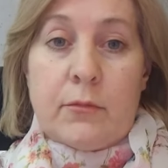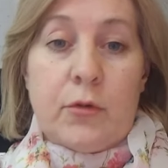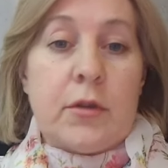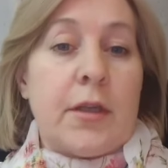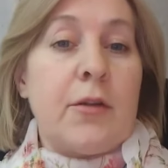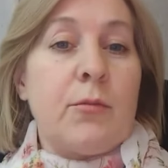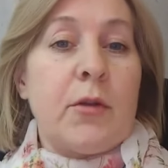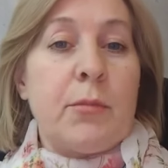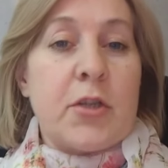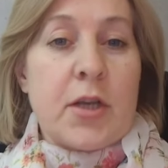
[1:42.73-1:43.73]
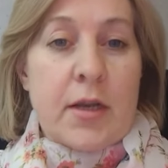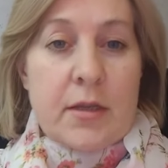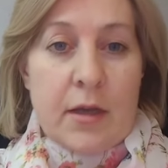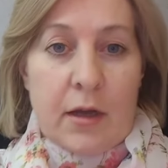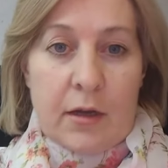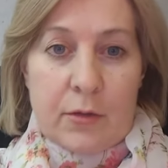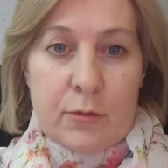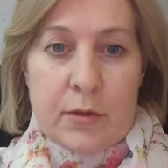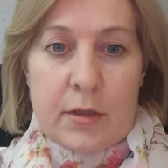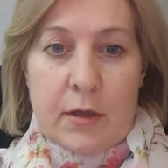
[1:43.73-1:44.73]
Вот такие у меня впечатления о
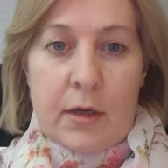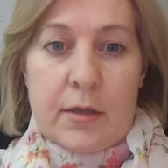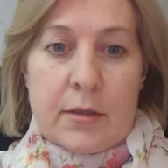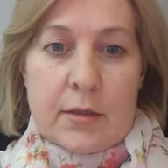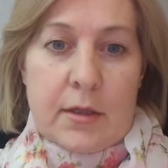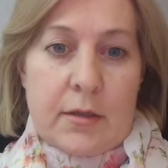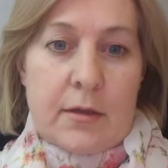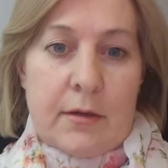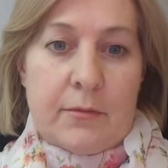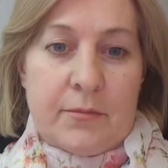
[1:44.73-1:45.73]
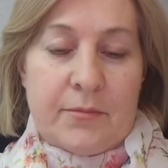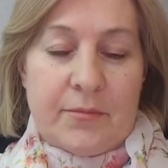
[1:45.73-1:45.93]
курсе Алекса Скиделя.